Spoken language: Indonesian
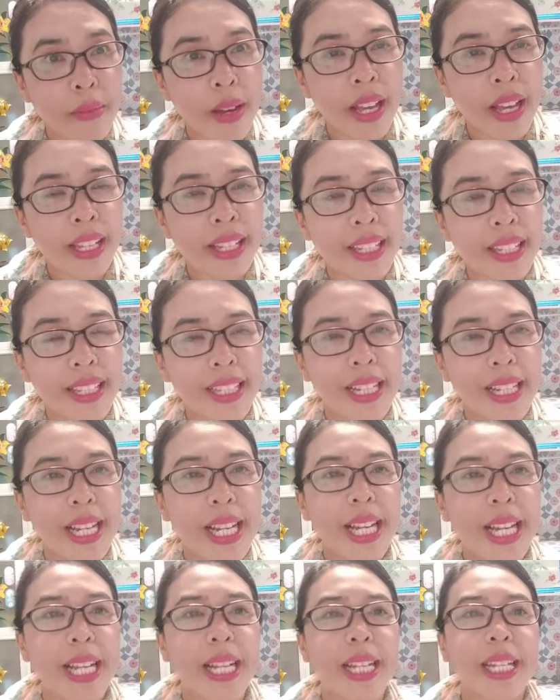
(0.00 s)
baik
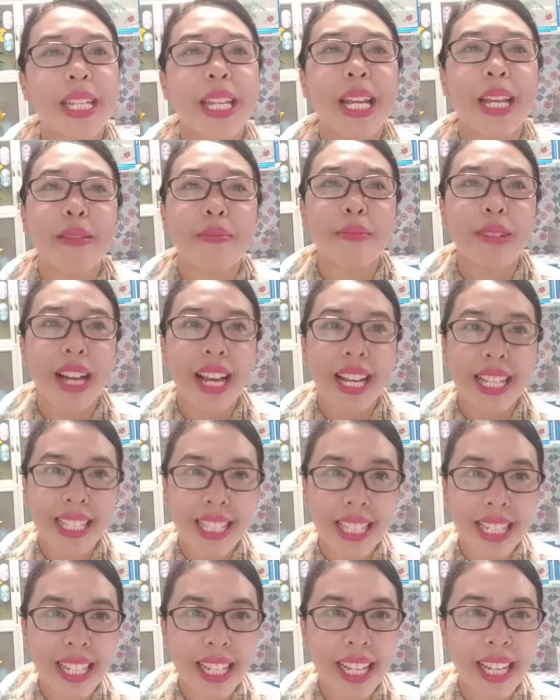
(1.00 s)
dan
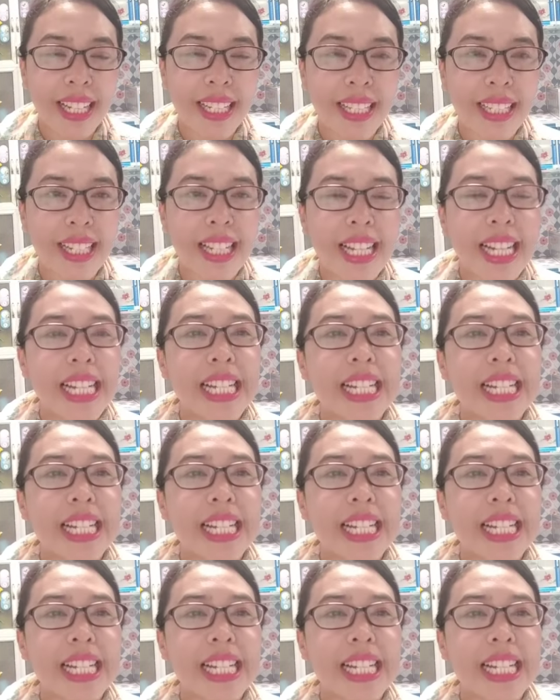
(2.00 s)
menghasilkan